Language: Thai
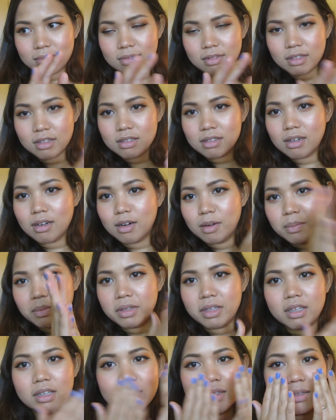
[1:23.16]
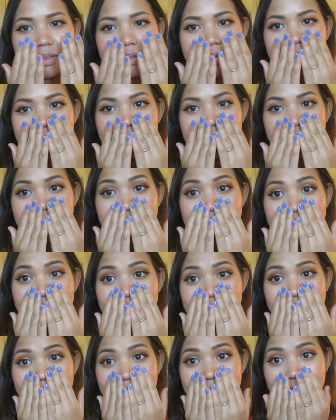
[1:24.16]
เออ หอมดี
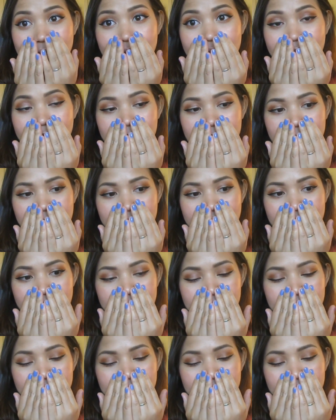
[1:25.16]
หอมดี